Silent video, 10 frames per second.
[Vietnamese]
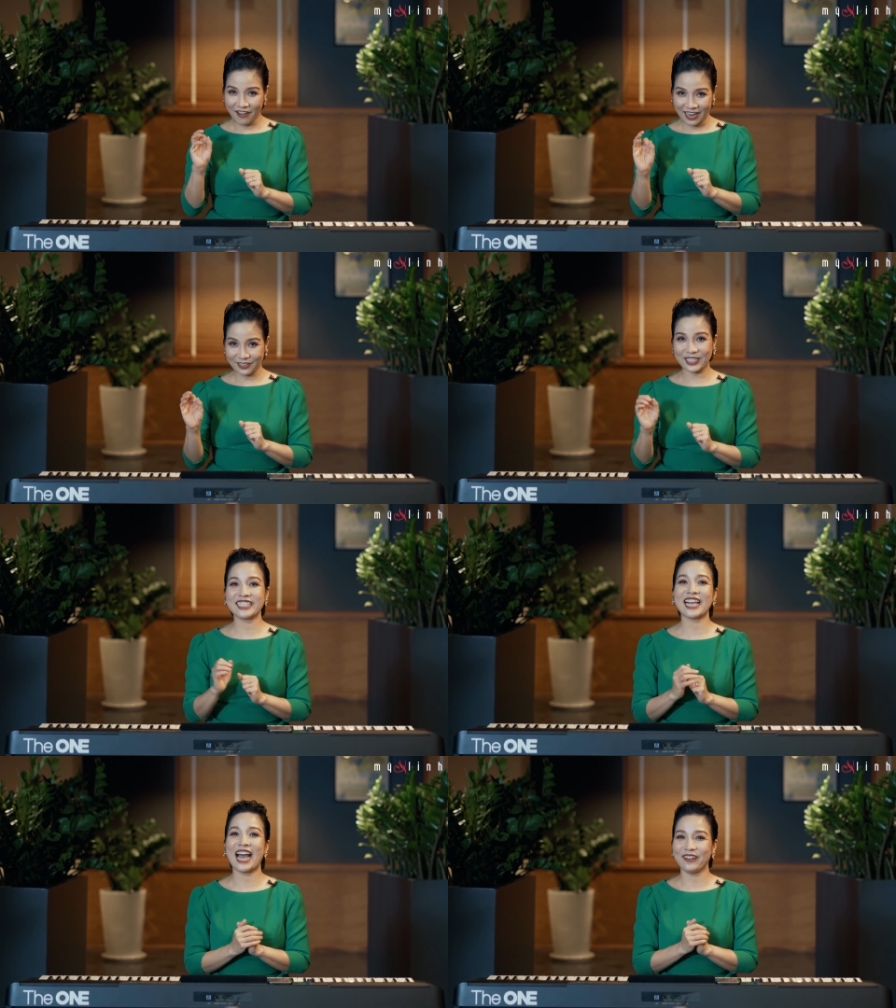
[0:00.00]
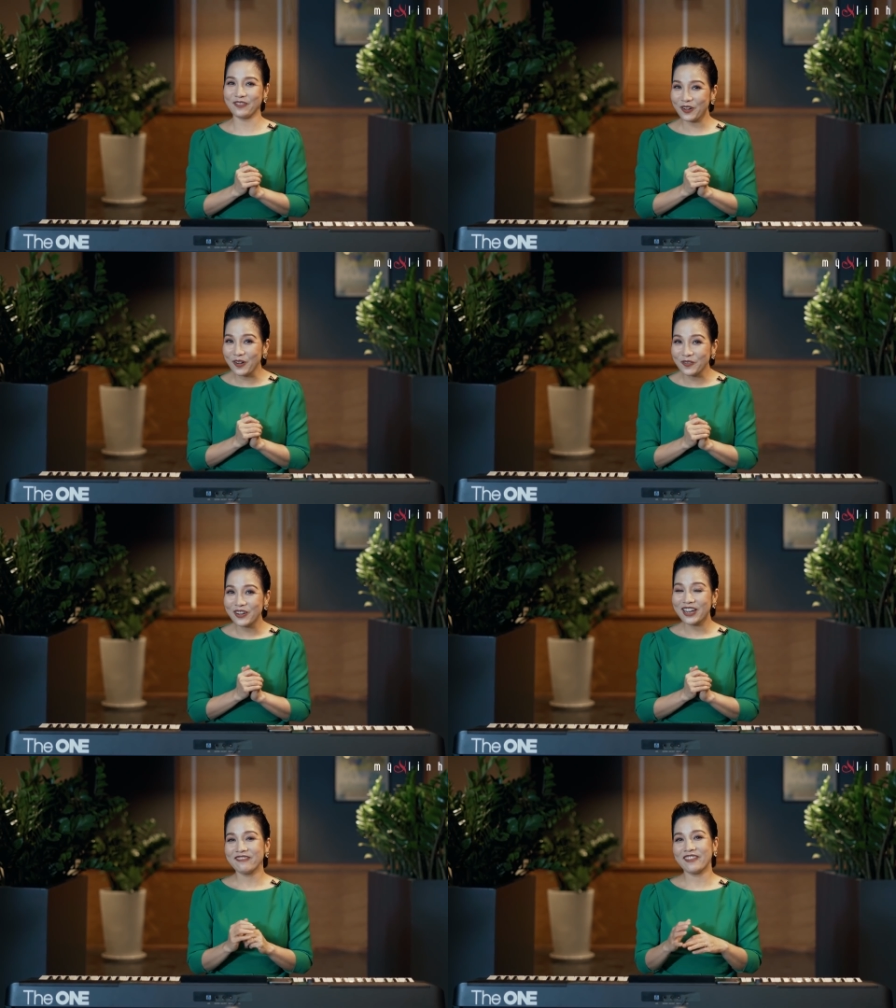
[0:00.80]
và sẽ dài vô cùng
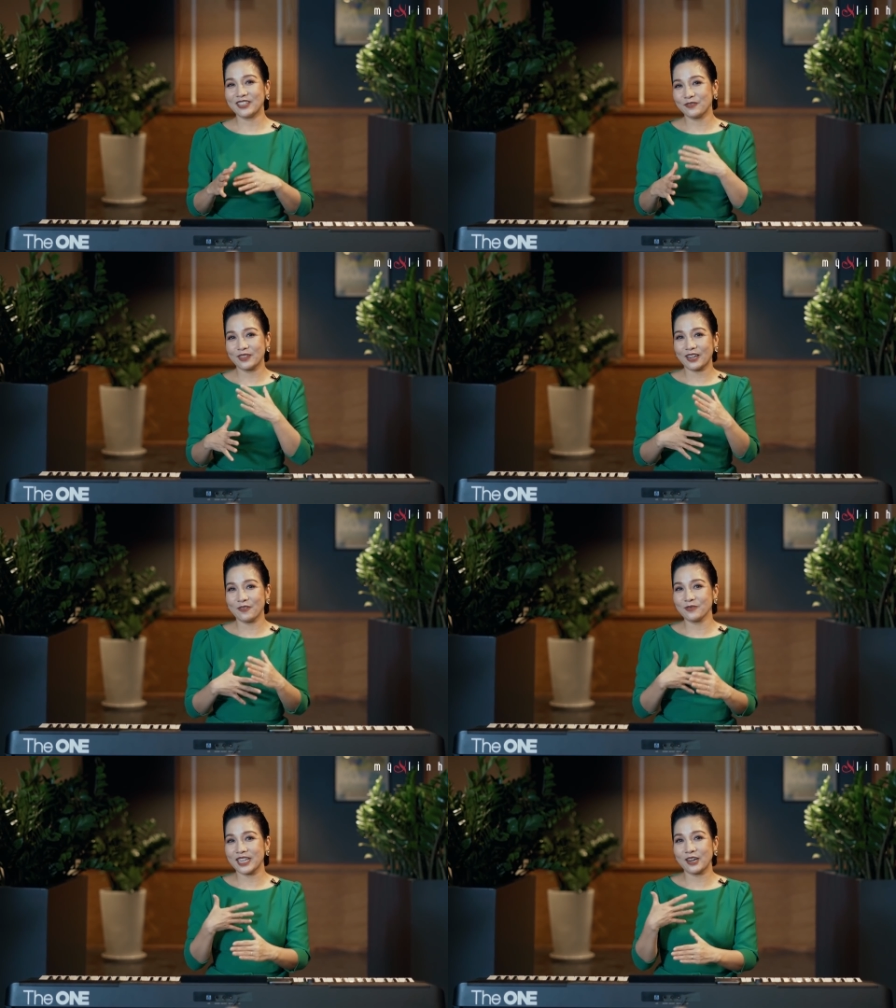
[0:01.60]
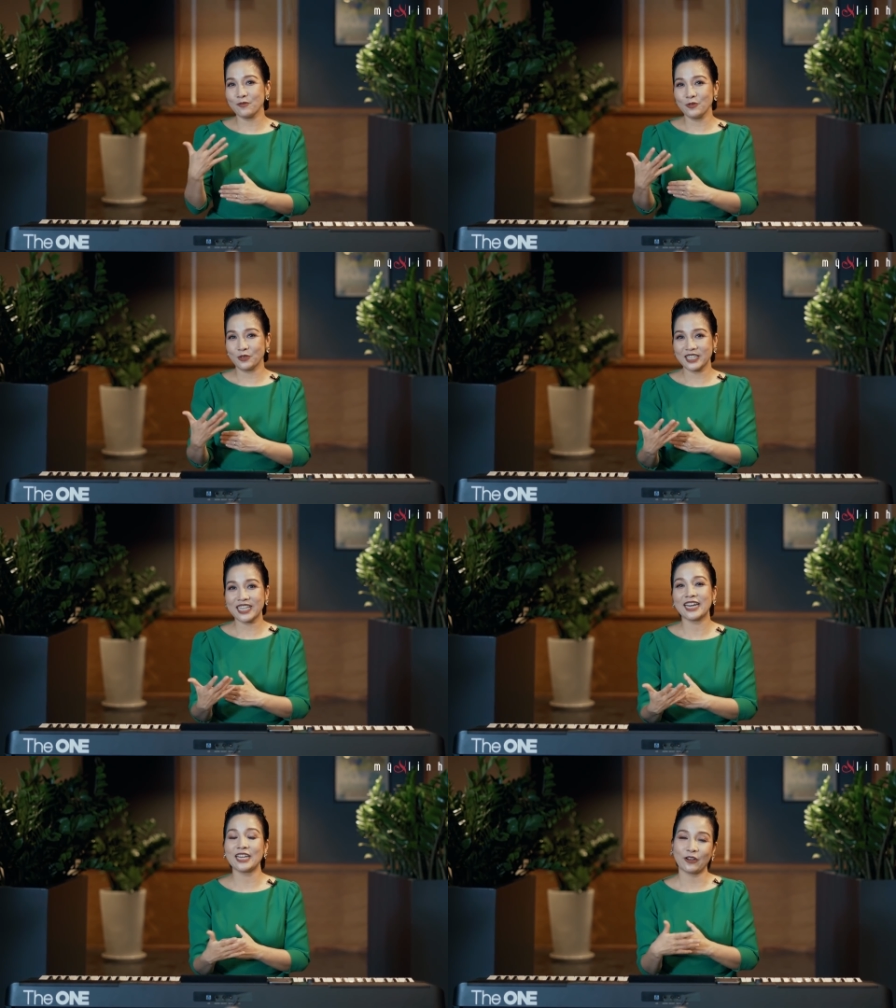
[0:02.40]
và chúng ta cũng sẽ không đủ thời
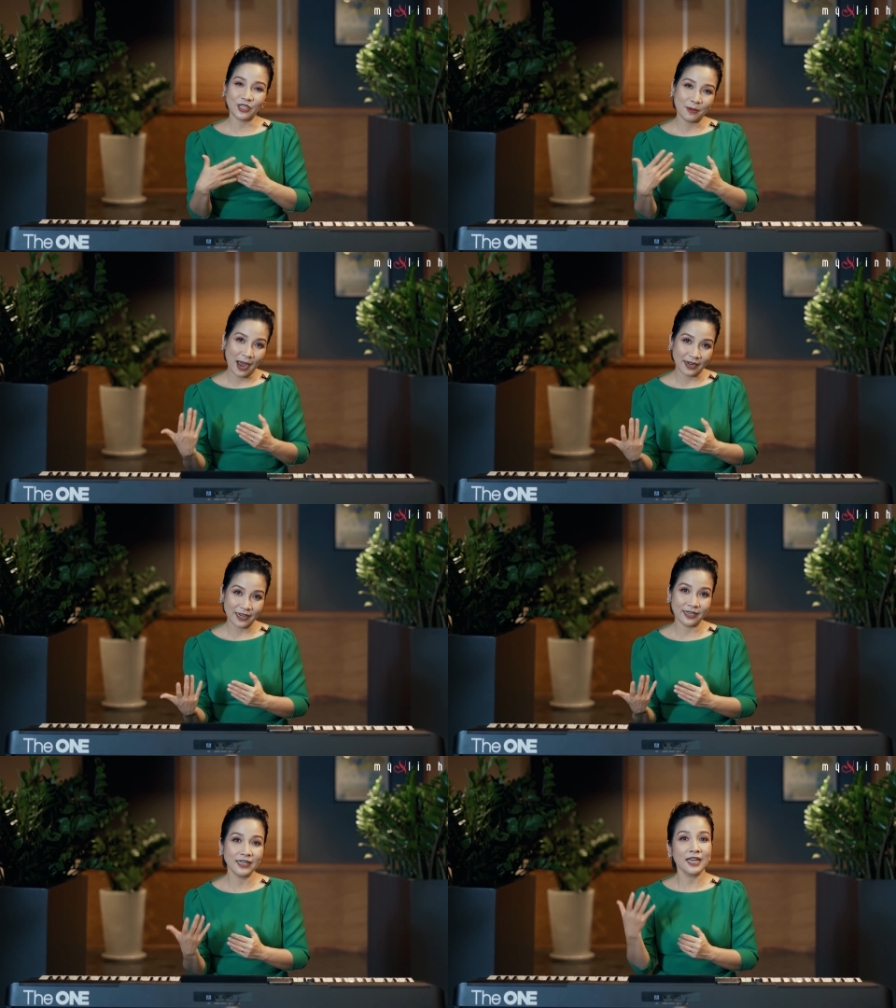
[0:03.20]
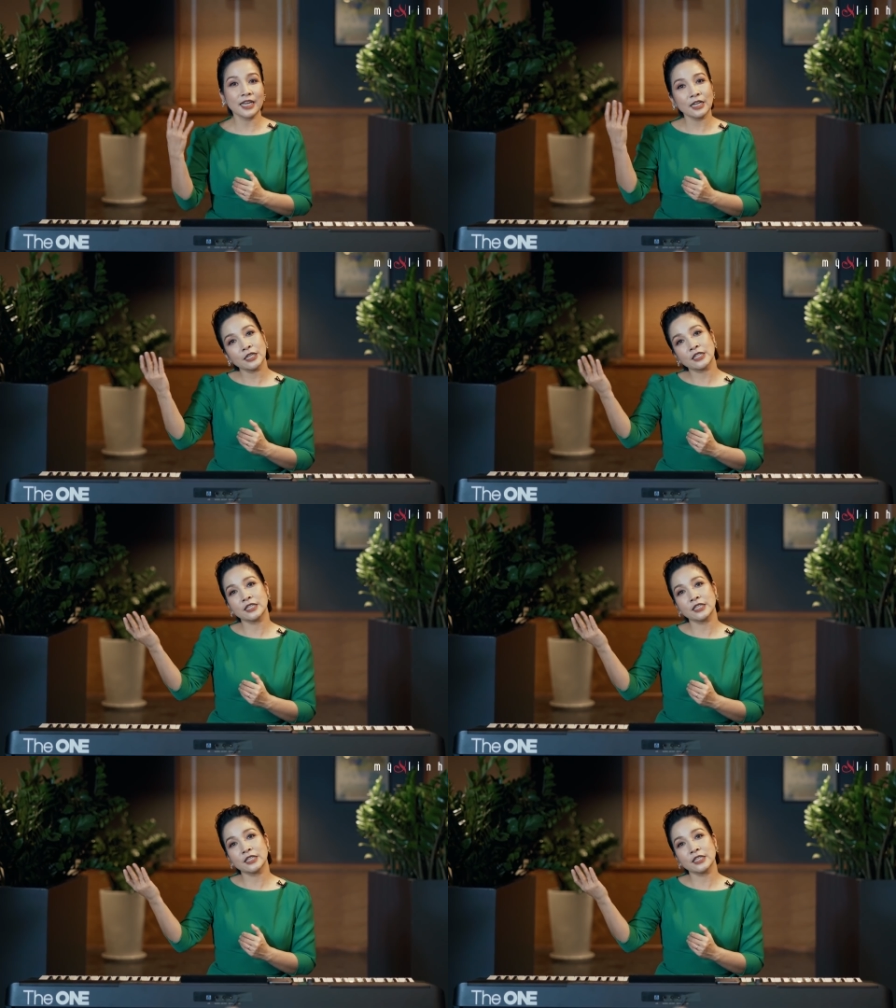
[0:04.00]
gian để có thể bàn đến kỹ,